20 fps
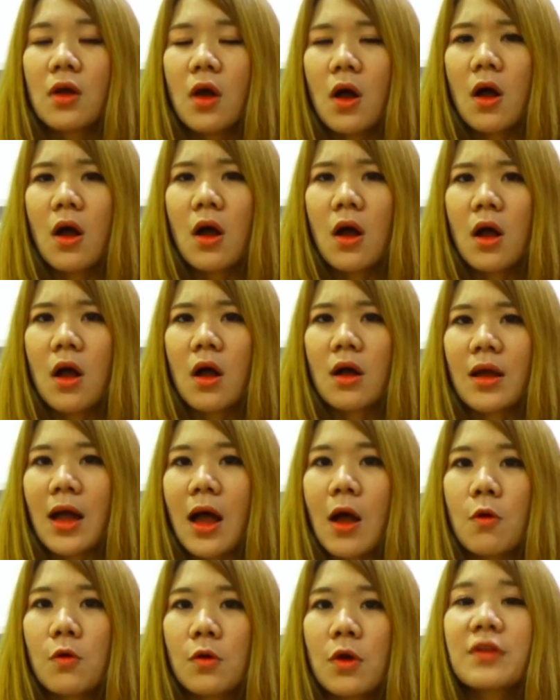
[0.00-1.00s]
ก็
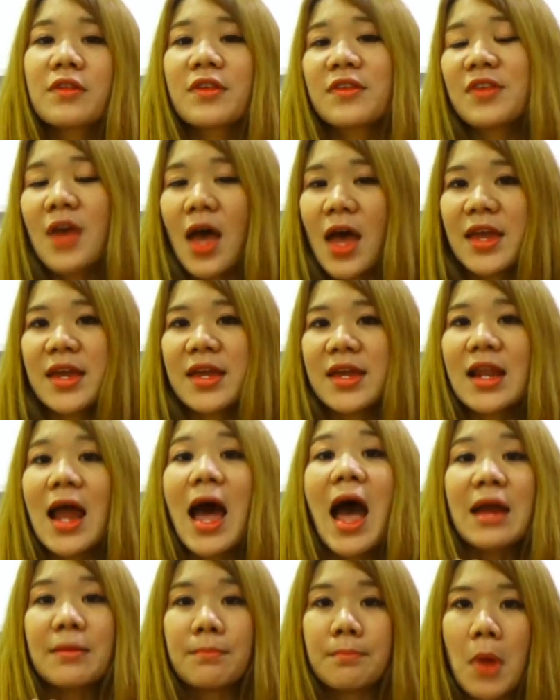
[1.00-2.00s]
เขาก็จะใช้ร
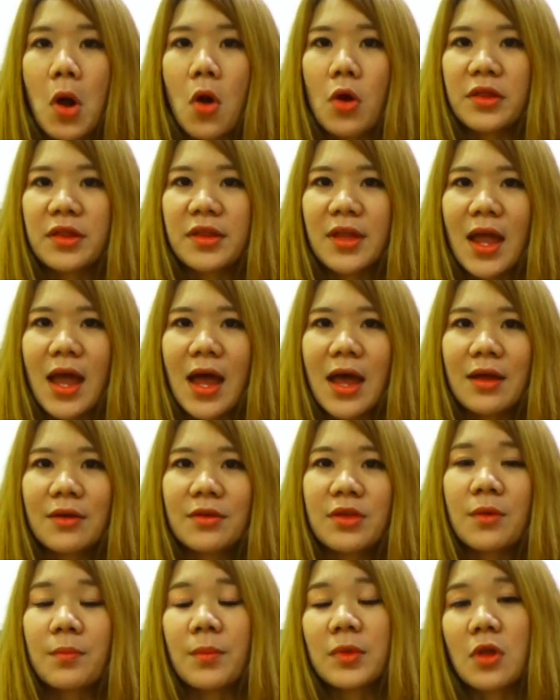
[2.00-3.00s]
หัส มอส นะคะ
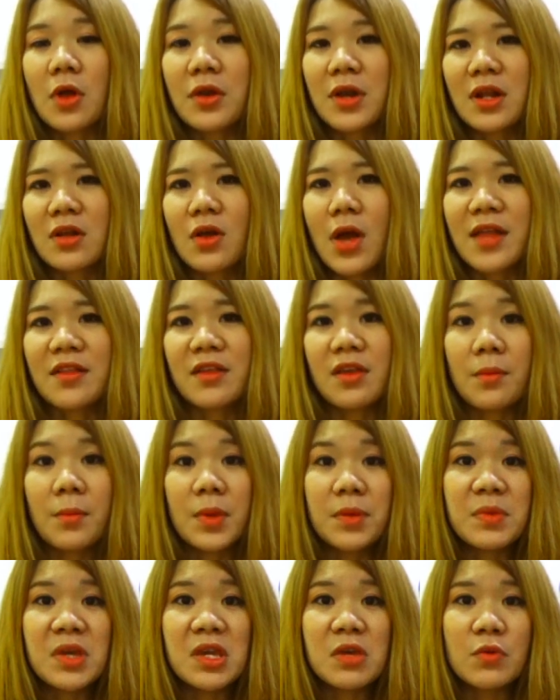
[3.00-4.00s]
ยังตอนนั้นก็อาจจะยัง
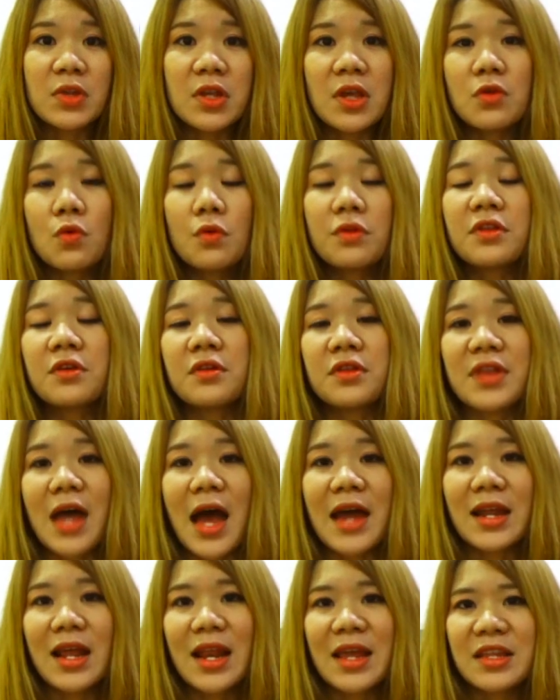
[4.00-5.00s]
ไม่มีวิทยุสื่อ
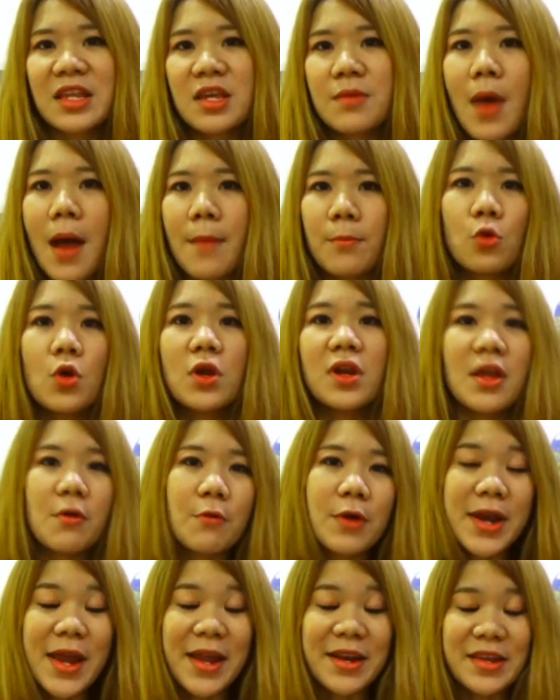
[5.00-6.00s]
สารอะไรที่แบบรวดเร็ว
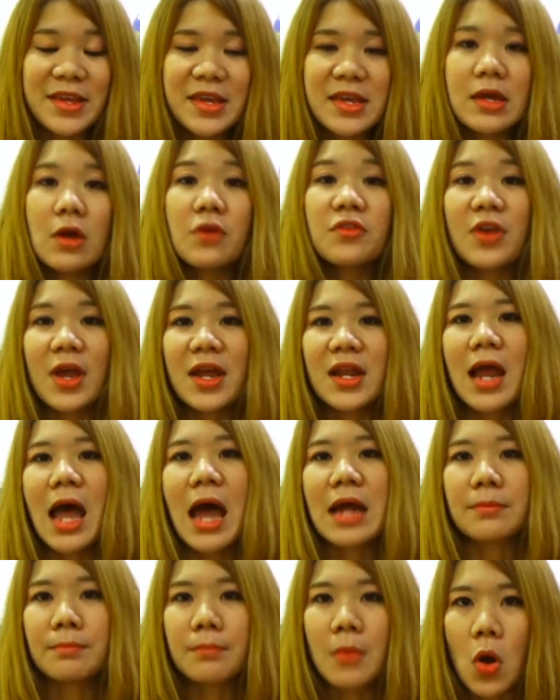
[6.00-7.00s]
ขนาดนี้ก็ใช้ร
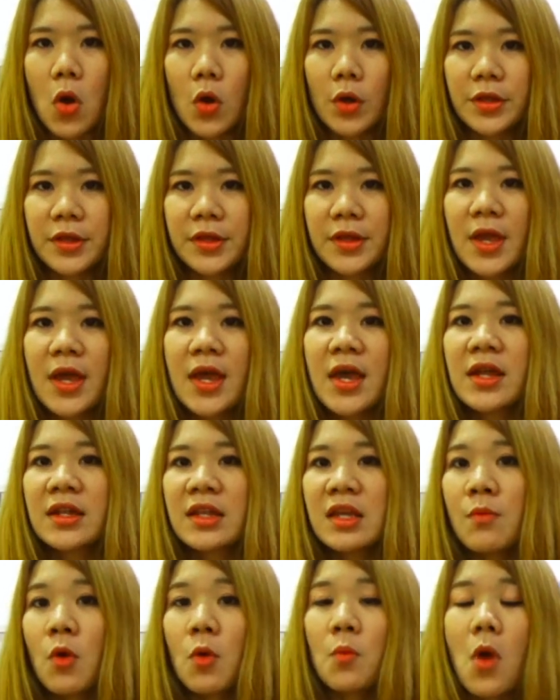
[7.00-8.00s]
หัส มอส
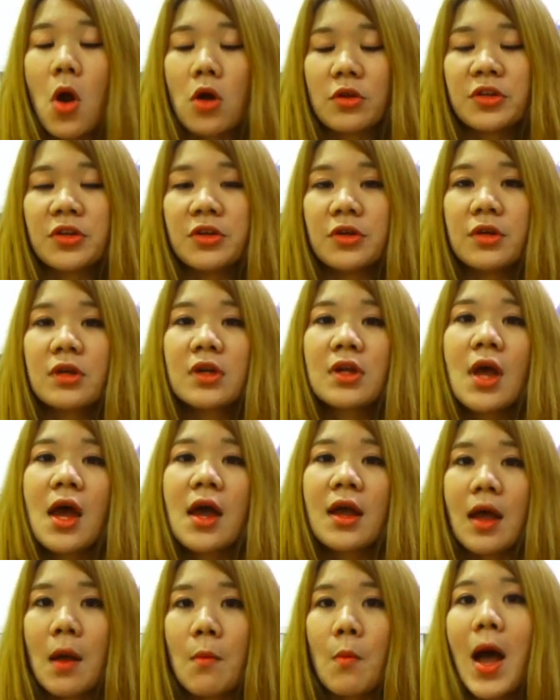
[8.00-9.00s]
ที่บ่งบอกถึง
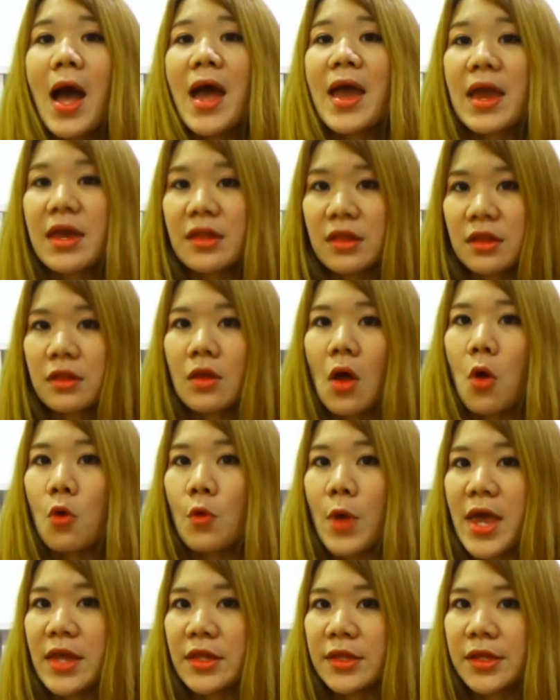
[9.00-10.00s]
คำว่า เอส โอ
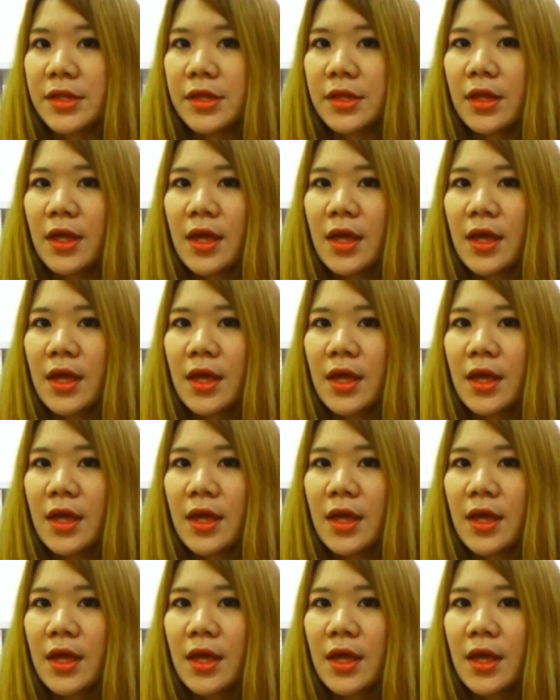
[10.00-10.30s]
เอส